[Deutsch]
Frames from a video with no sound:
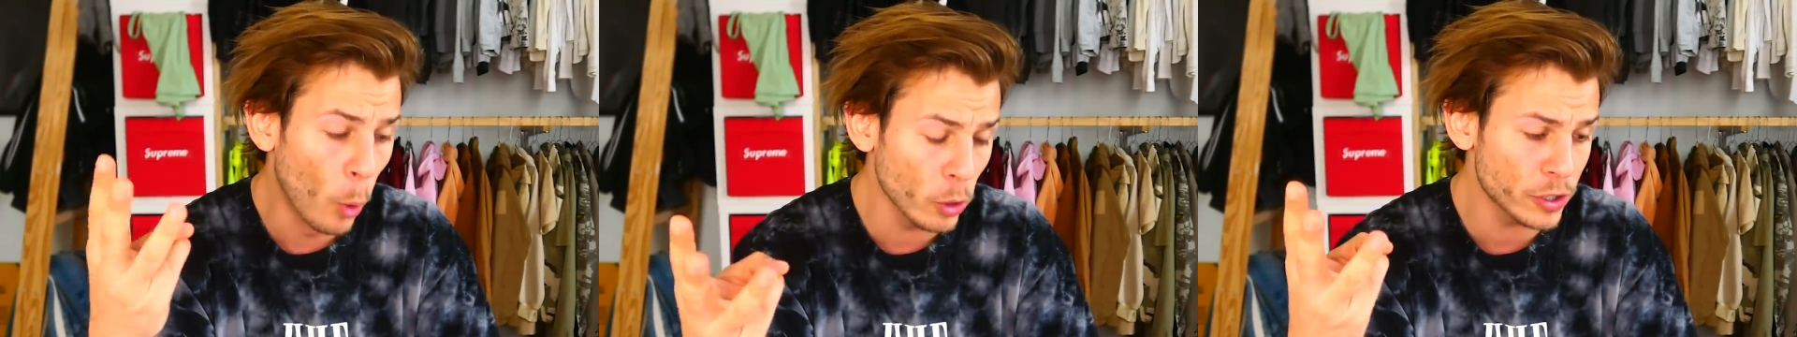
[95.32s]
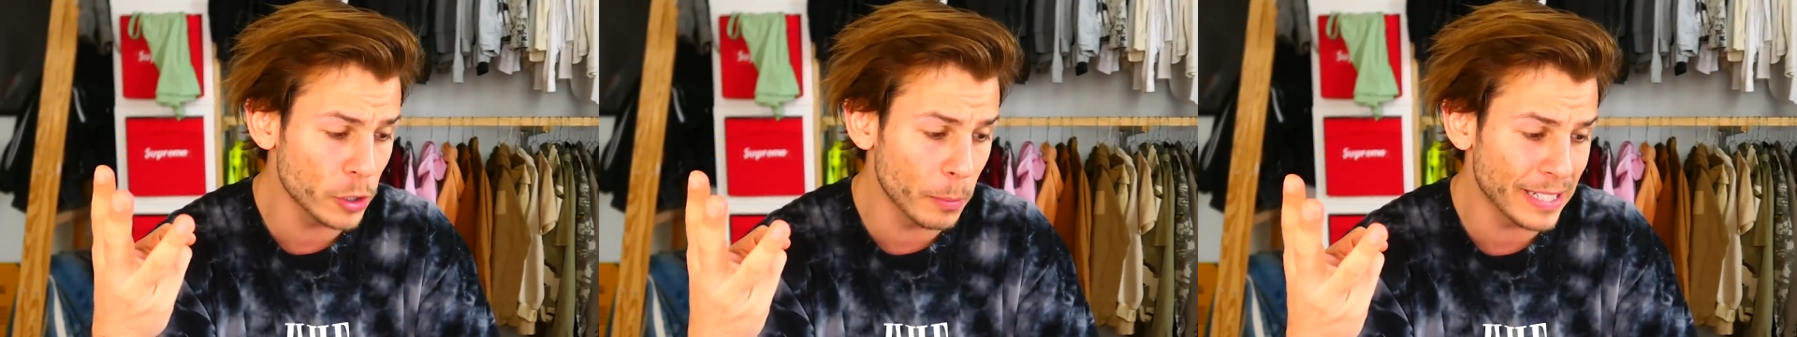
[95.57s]

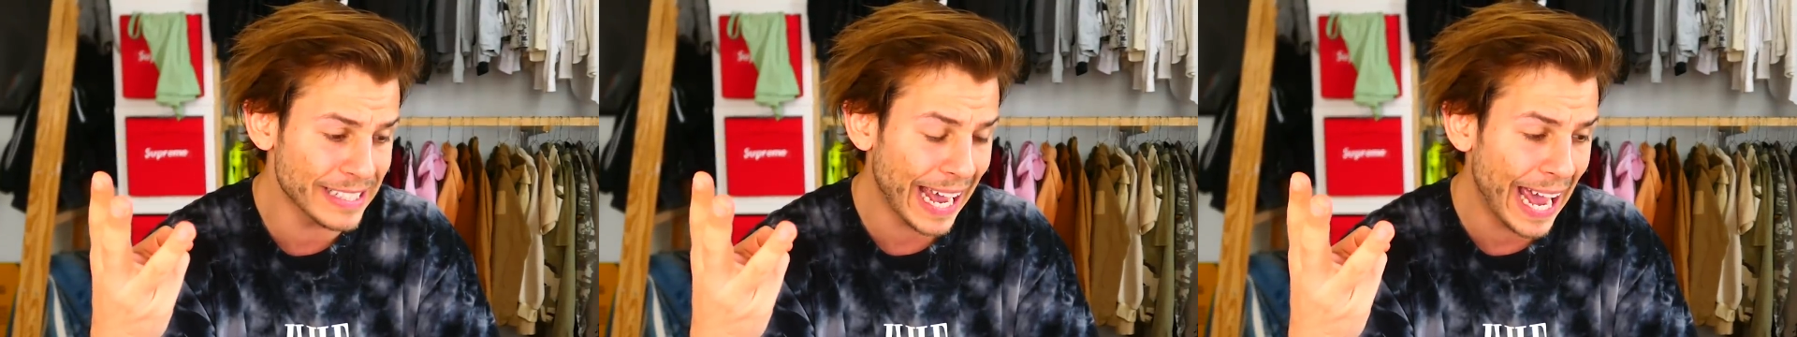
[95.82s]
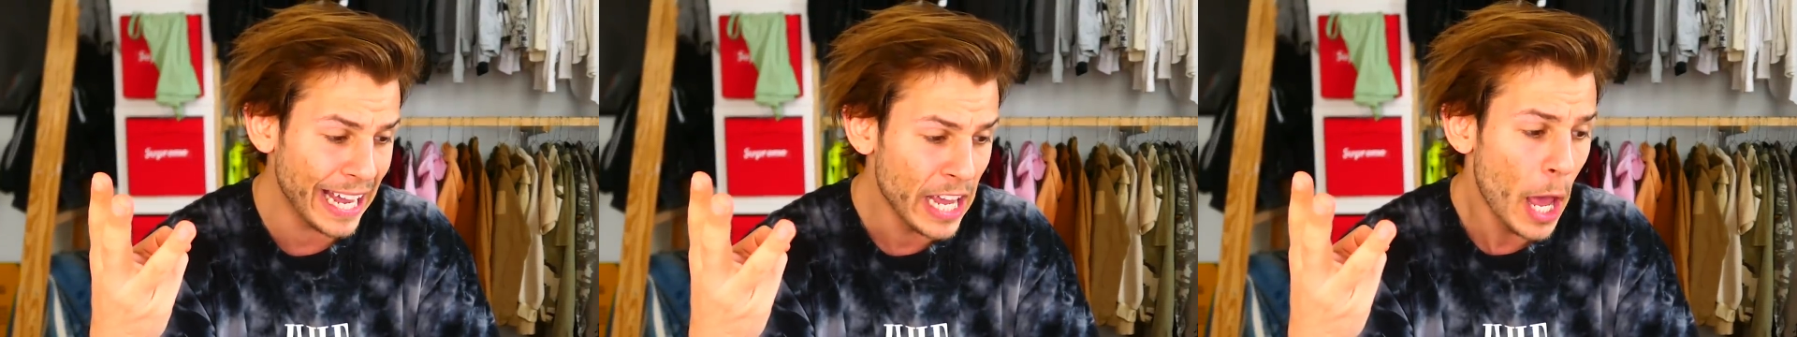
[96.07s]
Punkt Nummer
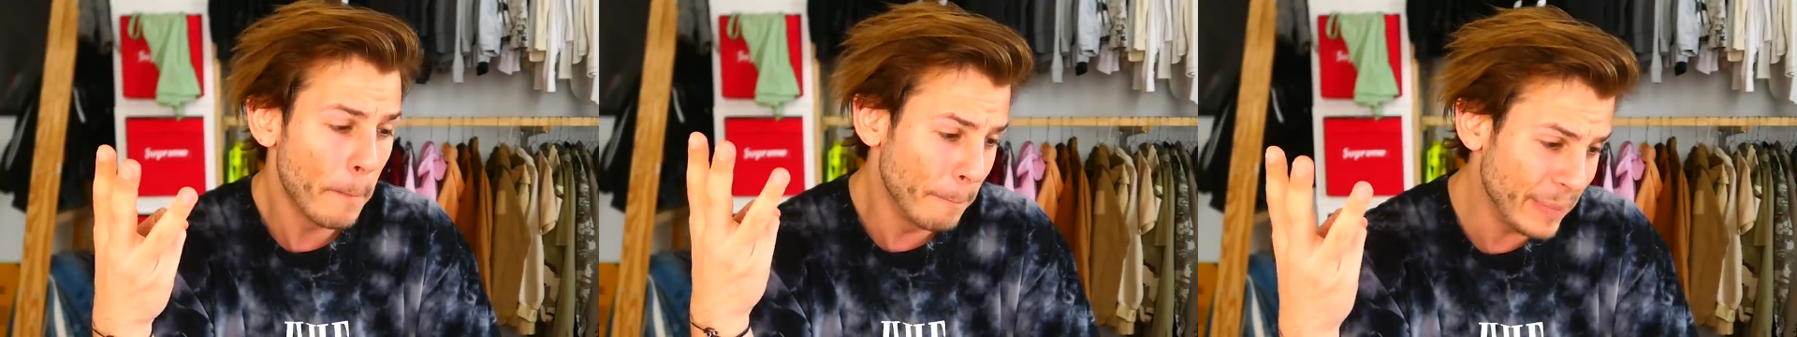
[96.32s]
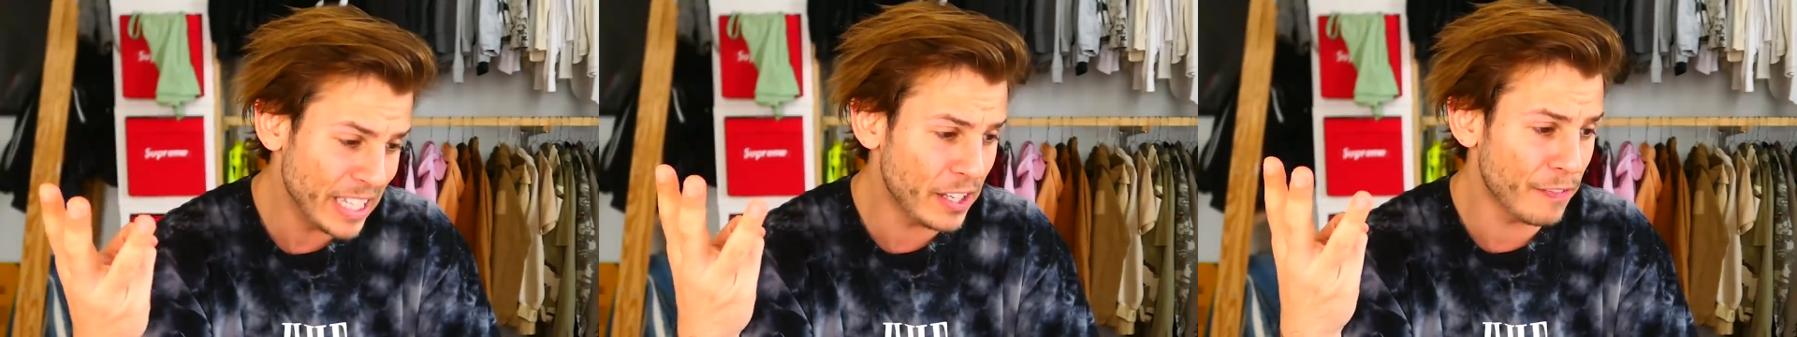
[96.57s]
3,
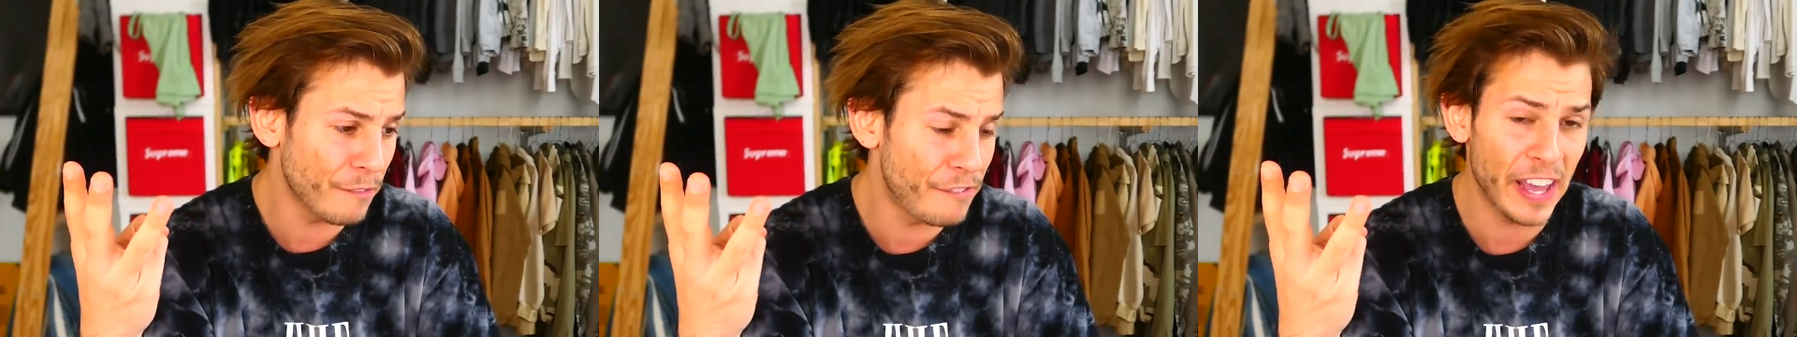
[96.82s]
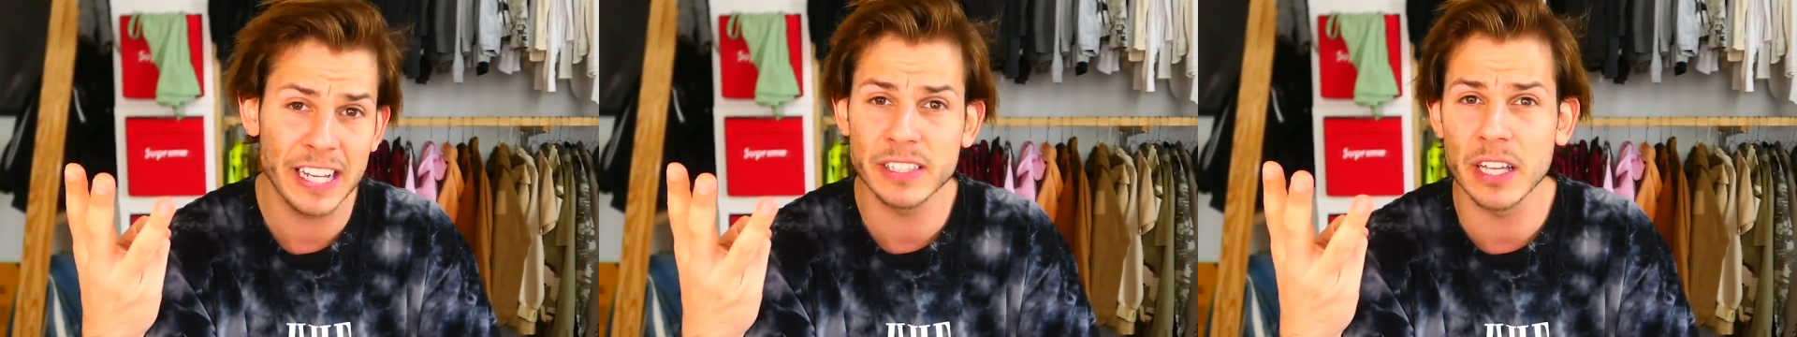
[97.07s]
mich
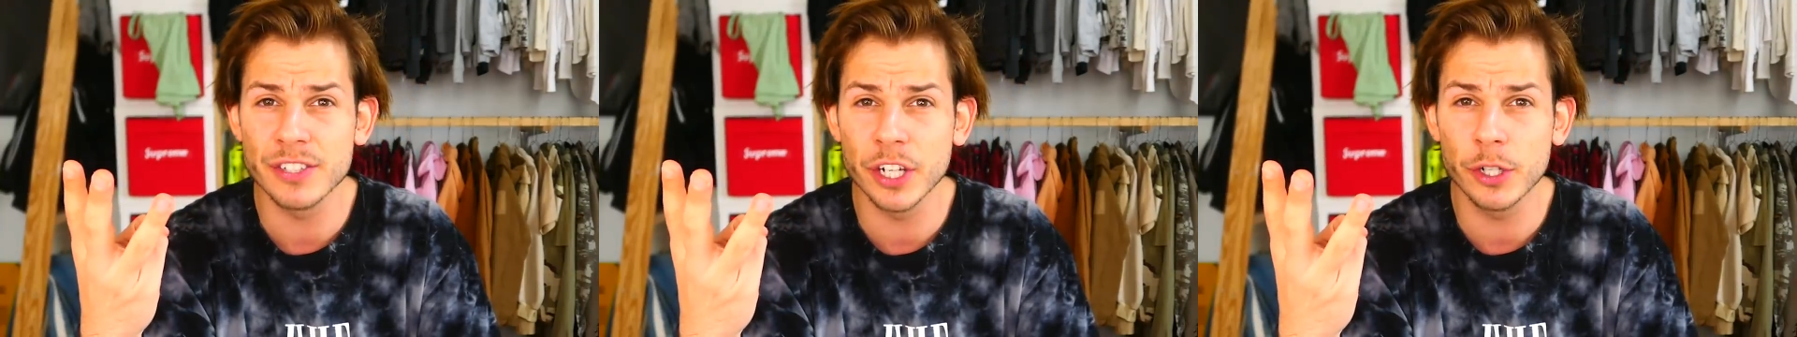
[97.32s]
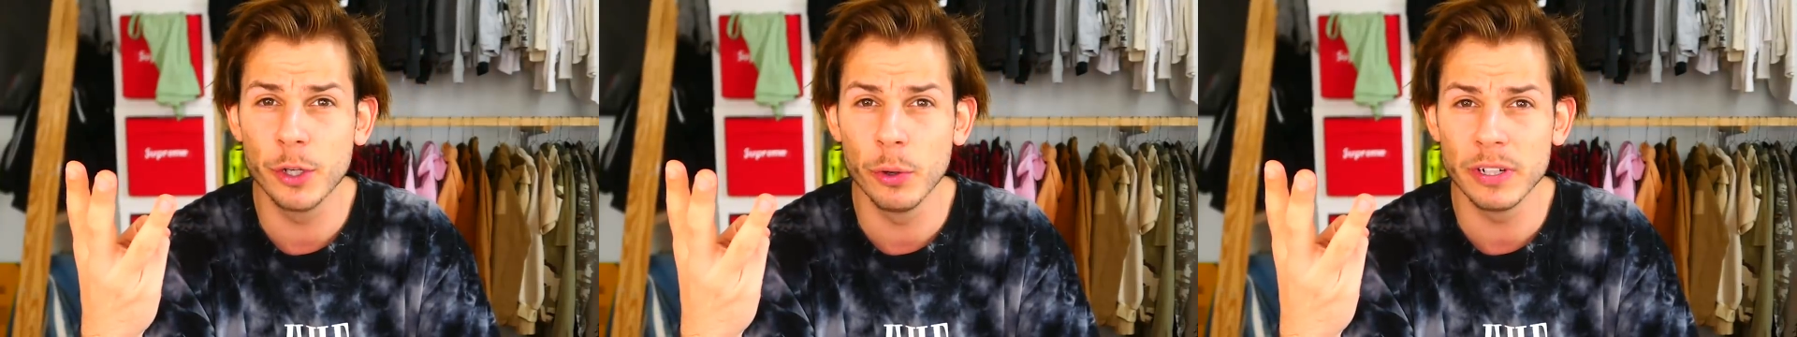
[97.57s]
fängt ein
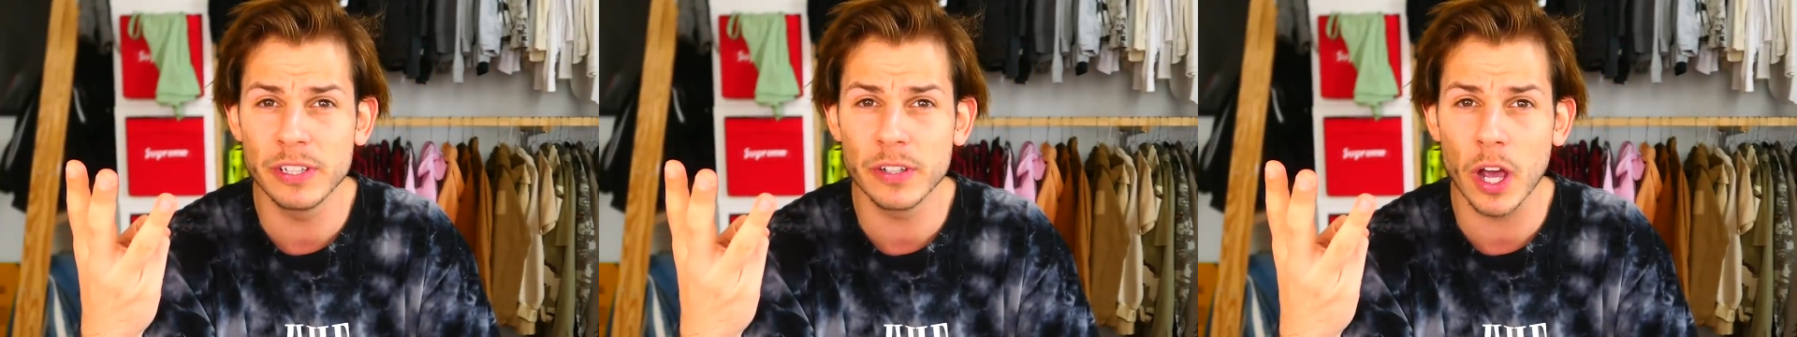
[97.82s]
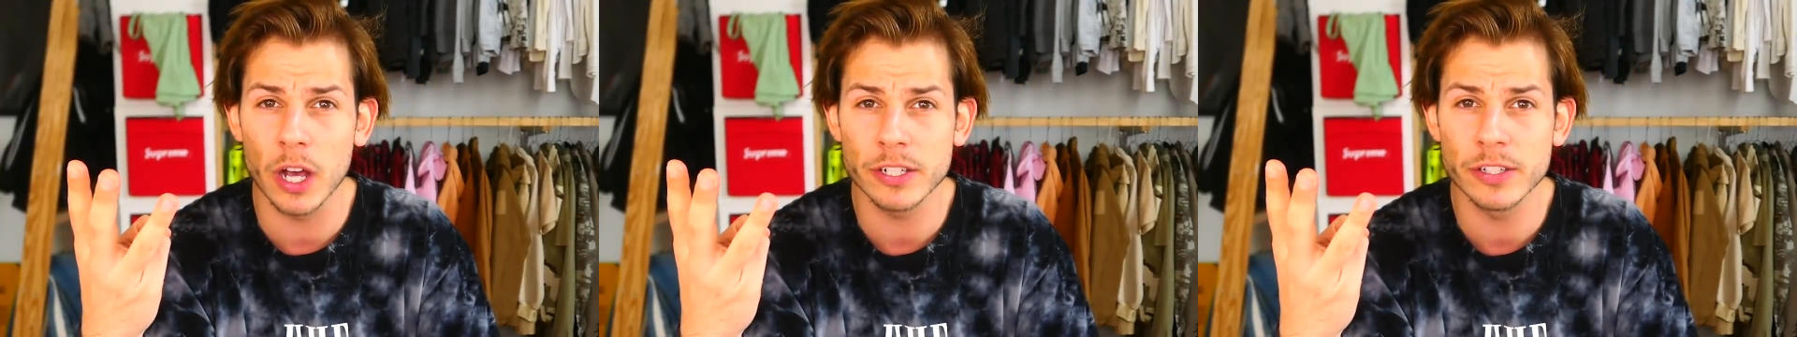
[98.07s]
Security
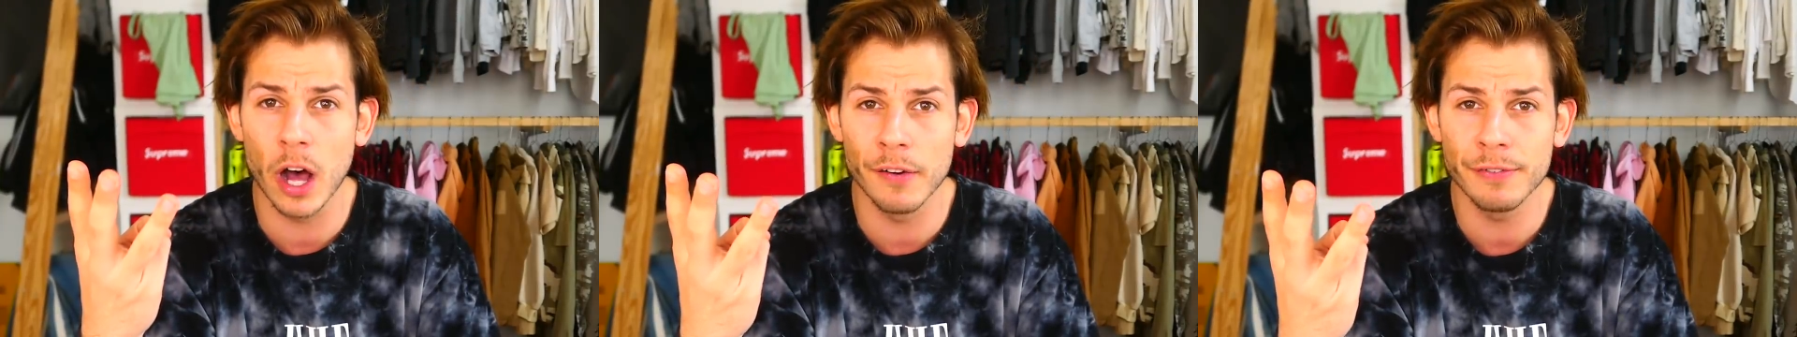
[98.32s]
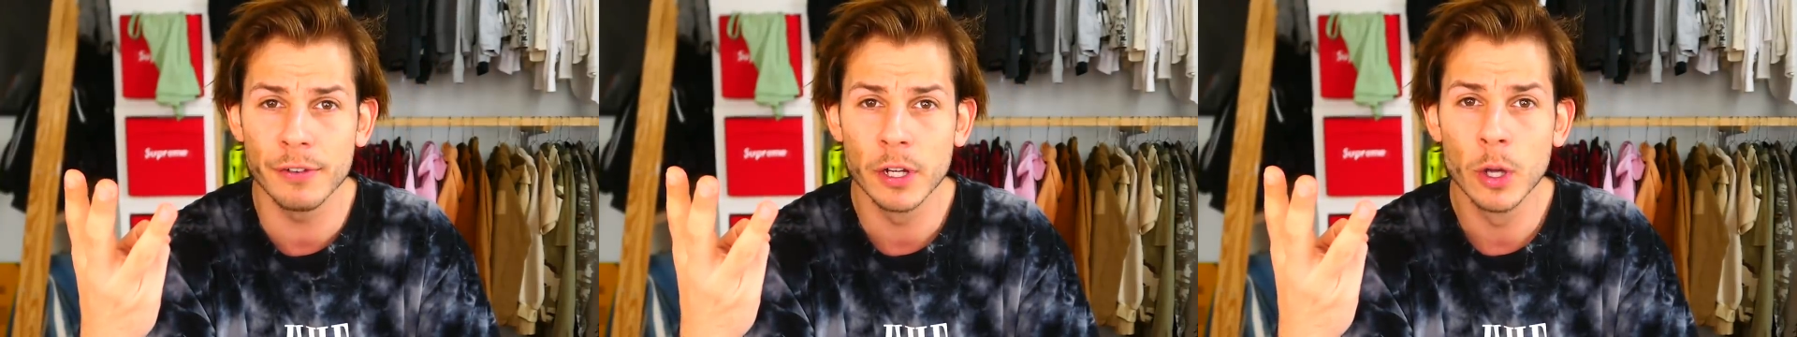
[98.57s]
draußen
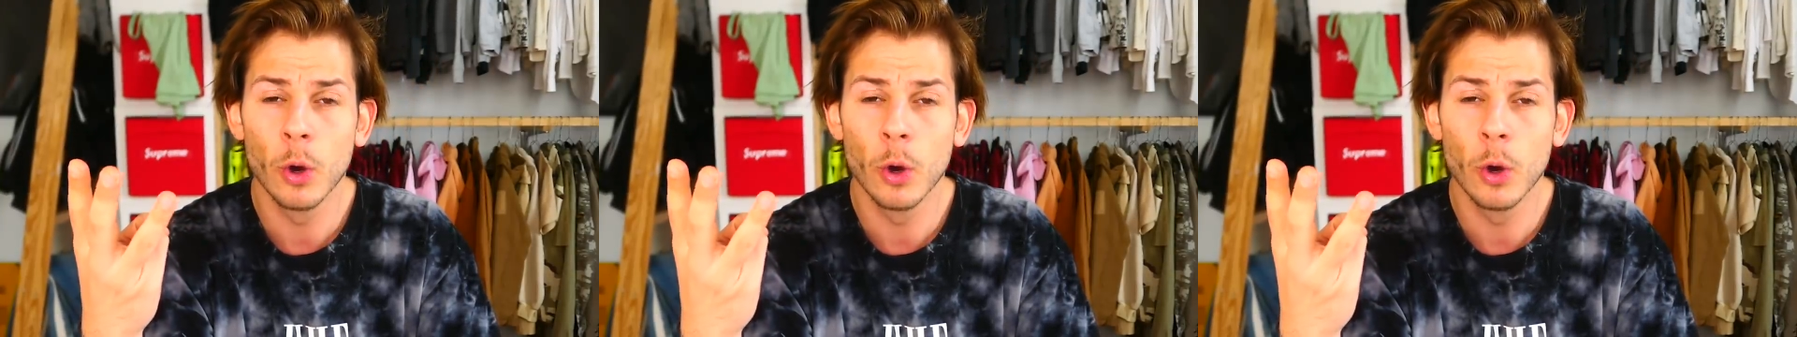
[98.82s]
auf